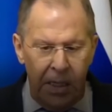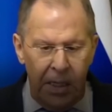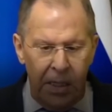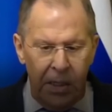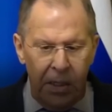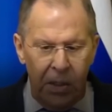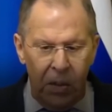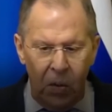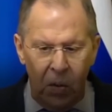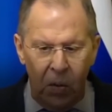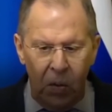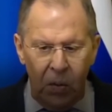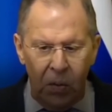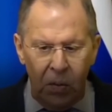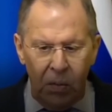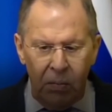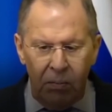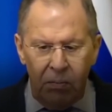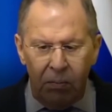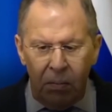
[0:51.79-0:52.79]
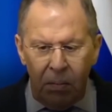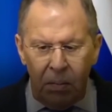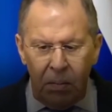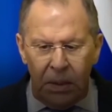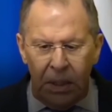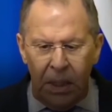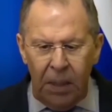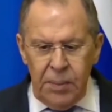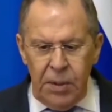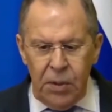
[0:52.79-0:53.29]
А, но
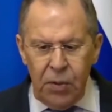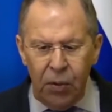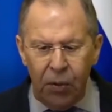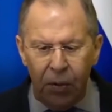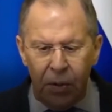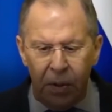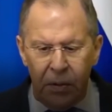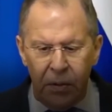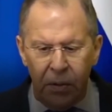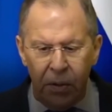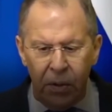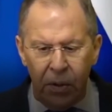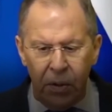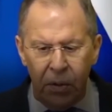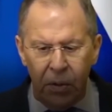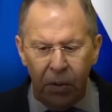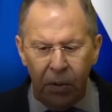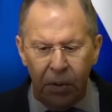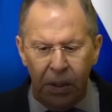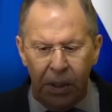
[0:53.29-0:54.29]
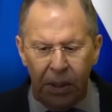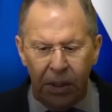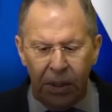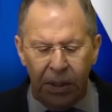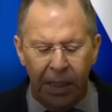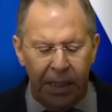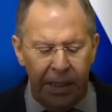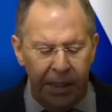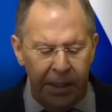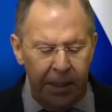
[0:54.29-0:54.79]
я почувствовал, что
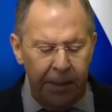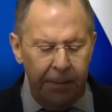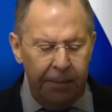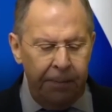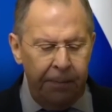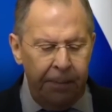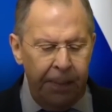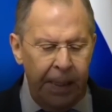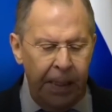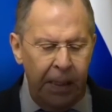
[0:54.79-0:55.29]
наши коллеги